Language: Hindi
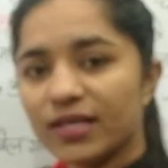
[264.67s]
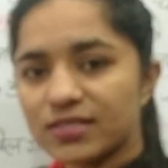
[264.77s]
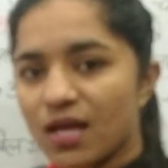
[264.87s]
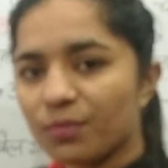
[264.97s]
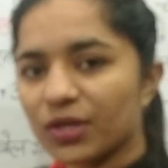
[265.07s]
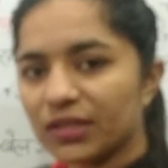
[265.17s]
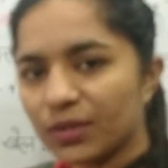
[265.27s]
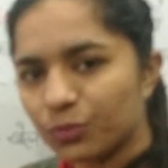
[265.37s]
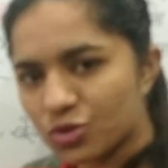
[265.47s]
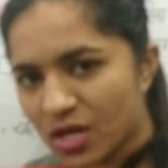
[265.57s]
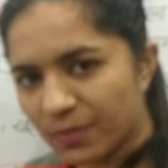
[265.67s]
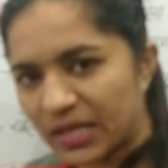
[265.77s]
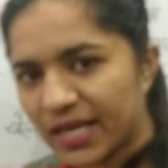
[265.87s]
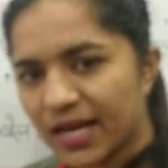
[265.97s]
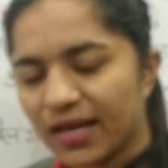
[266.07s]
एग्जाम के अंदर पूछा भी
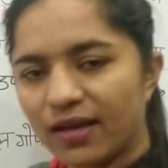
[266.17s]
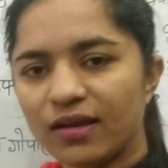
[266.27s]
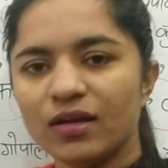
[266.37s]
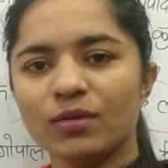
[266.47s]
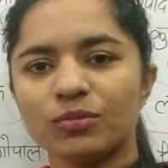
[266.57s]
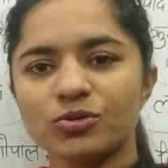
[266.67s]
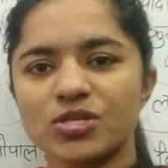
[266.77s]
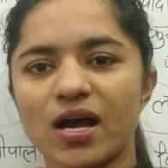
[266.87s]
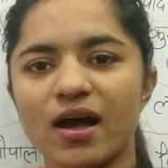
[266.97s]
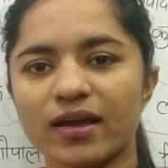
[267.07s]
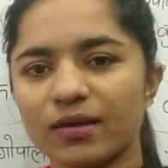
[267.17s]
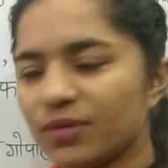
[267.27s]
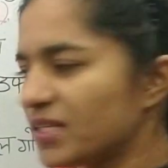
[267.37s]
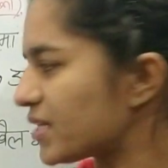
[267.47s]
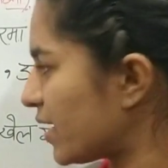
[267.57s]
गया है पूछा आगे
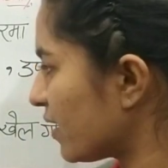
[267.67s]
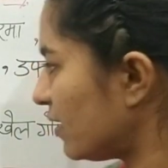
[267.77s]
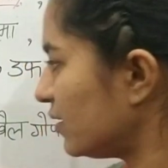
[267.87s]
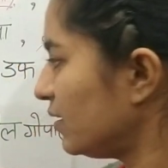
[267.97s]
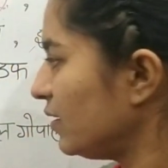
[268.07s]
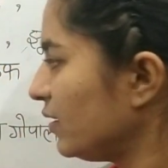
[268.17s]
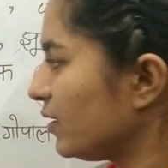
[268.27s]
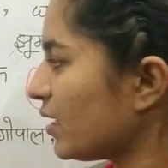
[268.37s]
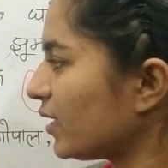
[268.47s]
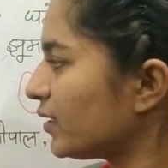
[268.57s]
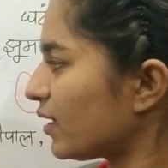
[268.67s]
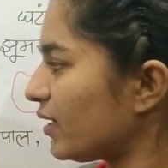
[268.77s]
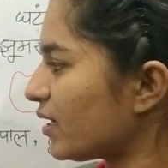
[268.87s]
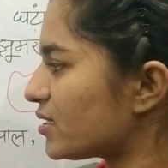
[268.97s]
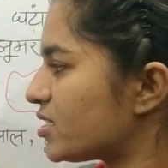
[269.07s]
भी जाएगा याद कर
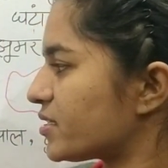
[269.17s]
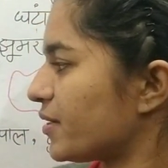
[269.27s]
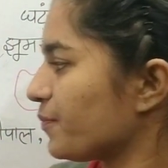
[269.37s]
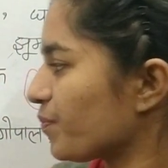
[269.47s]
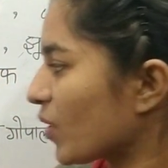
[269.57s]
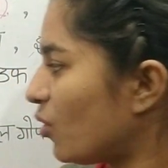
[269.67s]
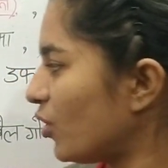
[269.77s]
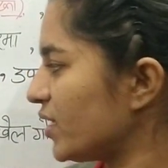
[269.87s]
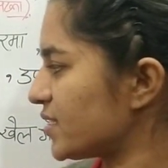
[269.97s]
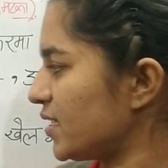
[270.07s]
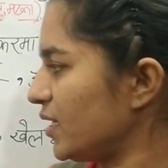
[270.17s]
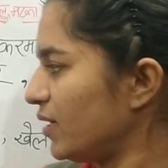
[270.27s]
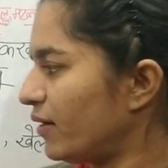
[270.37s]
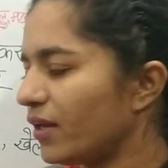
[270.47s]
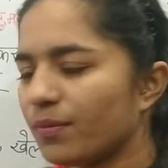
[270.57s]
लेना अच्छे से ओडिसी
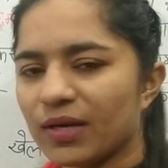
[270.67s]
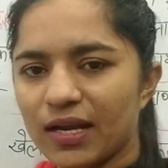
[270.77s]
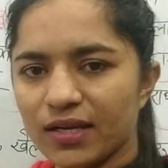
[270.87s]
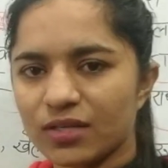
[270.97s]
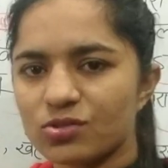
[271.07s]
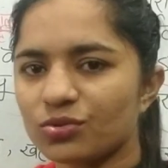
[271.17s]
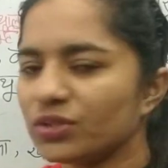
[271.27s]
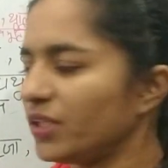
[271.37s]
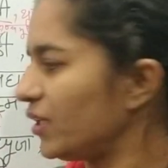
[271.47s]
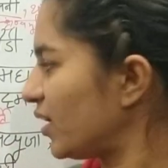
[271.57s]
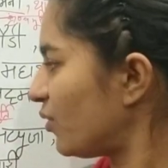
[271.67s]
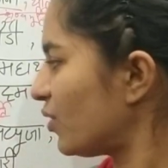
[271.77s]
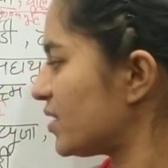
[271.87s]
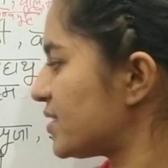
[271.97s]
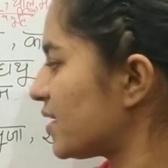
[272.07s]
ट्रिक बनाने की जरूरत ही नहीं है
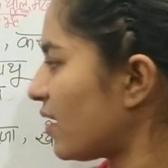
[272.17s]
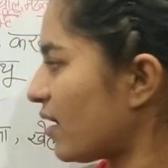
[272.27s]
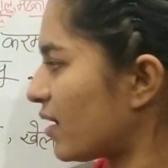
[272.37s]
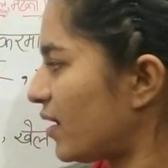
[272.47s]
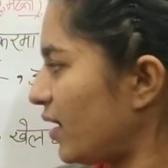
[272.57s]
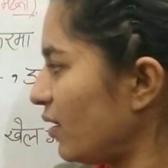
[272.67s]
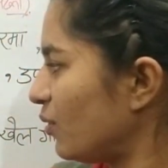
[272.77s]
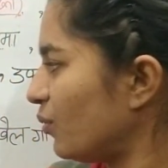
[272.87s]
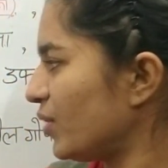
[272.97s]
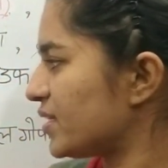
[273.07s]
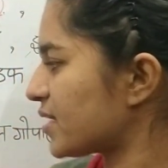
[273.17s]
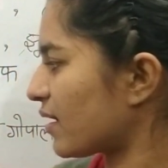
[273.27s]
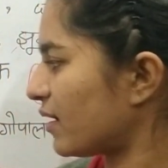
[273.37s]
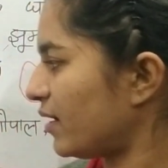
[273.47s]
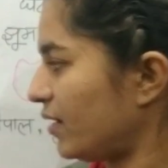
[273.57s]
ओडिसी कहाँ का है उड़ीसा
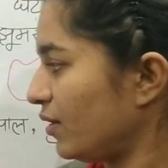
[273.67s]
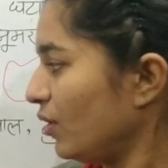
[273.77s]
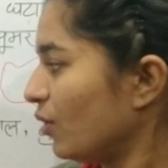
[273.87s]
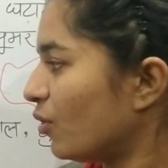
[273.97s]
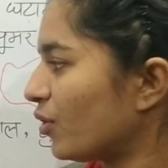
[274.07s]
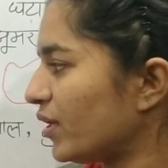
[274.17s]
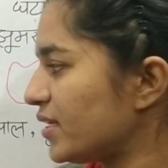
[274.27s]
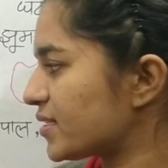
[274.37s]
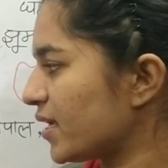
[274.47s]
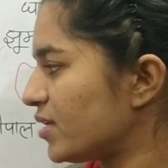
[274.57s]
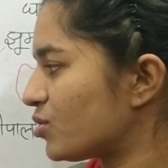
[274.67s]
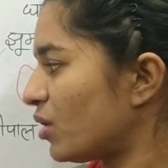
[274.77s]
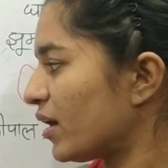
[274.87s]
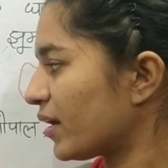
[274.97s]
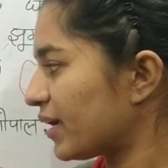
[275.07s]
का है और इसके जो
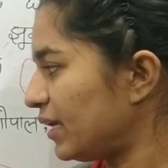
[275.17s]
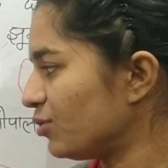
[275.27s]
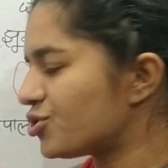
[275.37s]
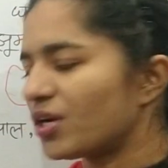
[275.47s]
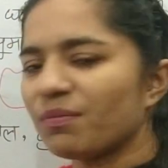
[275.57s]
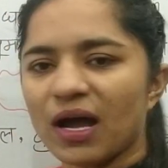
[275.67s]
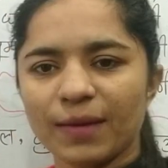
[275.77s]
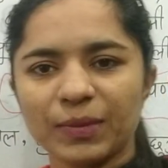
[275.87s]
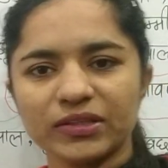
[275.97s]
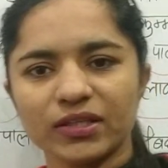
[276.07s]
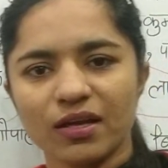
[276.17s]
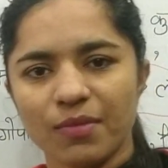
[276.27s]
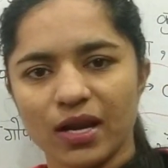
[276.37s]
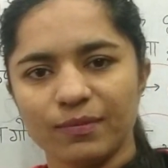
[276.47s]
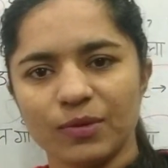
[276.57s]
अगर केलुचरण महापात्र के
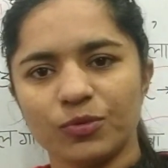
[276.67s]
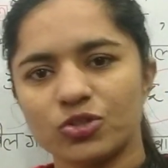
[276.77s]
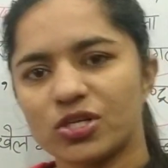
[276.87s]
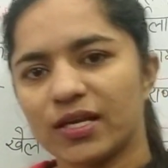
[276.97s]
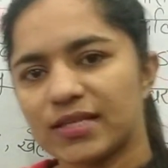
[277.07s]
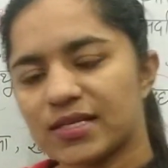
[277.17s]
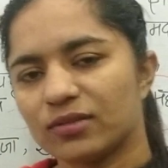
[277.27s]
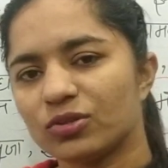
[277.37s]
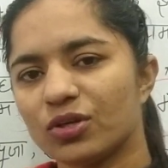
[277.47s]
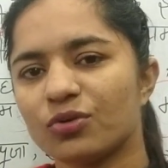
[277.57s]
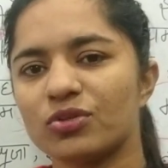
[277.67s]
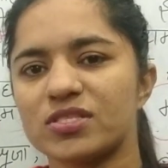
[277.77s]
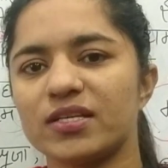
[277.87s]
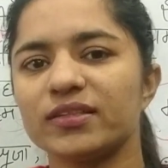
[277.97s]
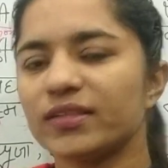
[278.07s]
बारे में पूछ लिया जाए तो ये कौन
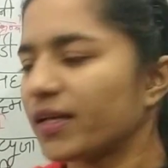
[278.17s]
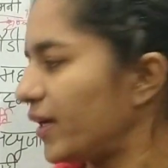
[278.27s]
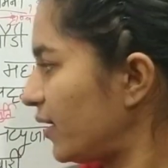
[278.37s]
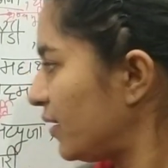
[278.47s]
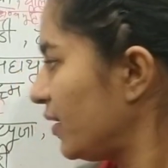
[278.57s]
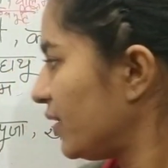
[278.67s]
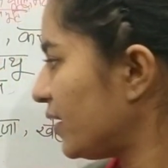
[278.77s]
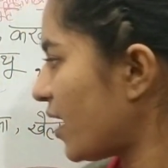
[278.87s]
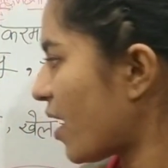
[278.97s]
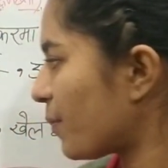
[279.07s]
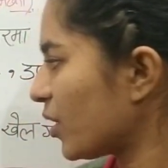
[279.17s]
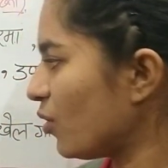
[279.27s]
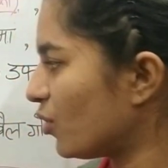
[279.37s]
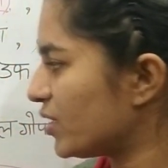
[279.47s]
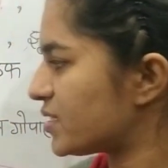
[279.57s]
से नर्तक हैं ये हैं आपके
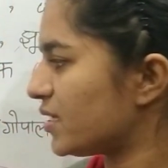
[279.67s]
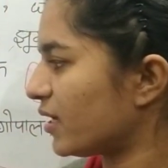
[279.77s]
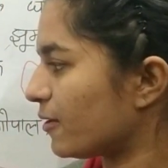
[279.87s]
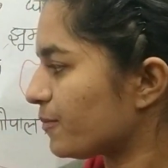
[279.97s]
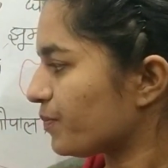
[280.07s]
ओडिसी के